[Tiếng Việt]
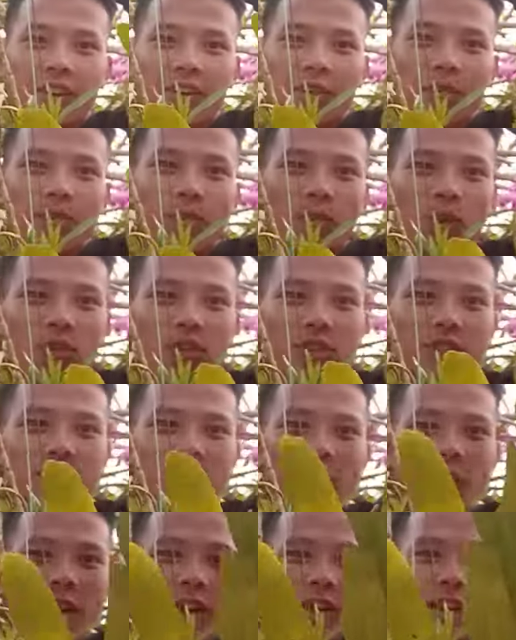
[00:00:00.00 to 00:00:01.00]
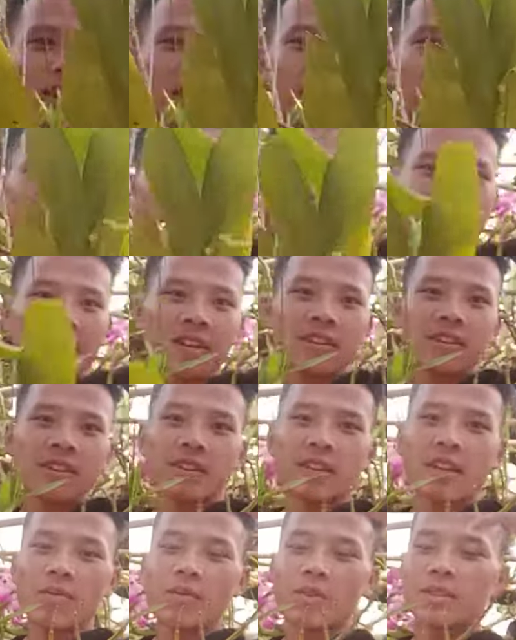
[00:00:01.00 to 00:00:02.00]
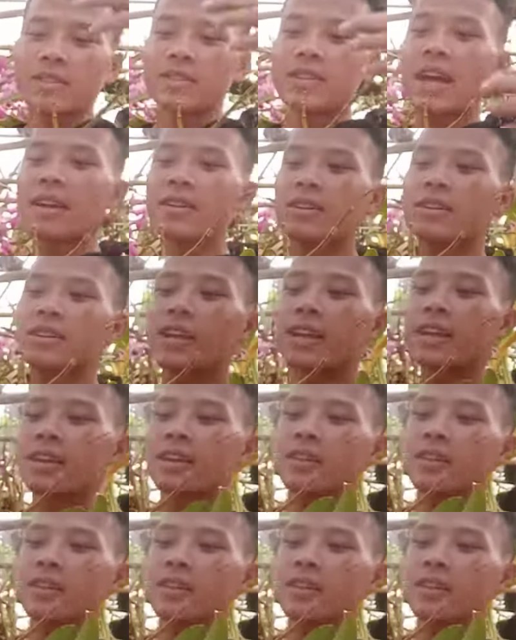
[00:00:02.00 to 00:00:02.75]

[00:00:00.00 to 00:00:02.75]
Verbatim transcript: Một giò dáng hương tam bảo sát nữa này.